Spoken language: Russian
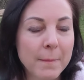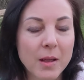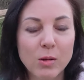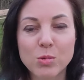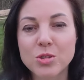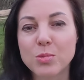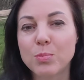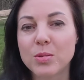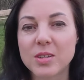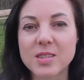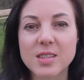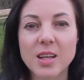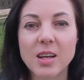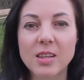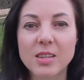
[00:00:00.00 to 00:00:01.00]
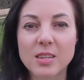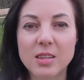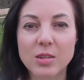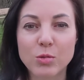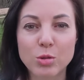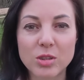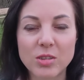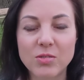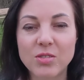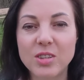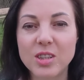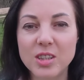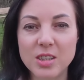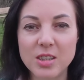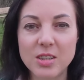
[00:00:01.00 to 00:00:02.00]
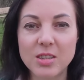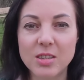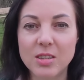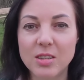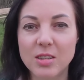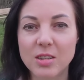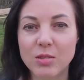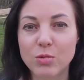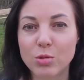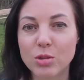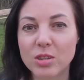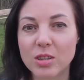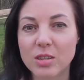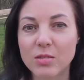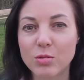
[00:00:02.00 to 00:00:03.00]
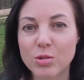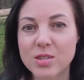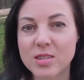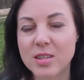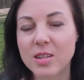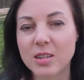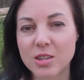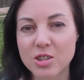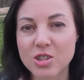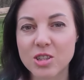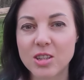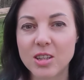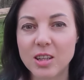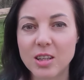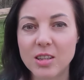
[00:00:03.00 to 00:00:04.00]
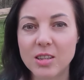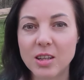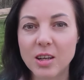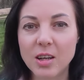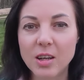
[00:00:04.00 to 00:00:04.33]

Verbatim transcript: В общем, перестаньте кого-то винить и кого-то вот сильно жалеть,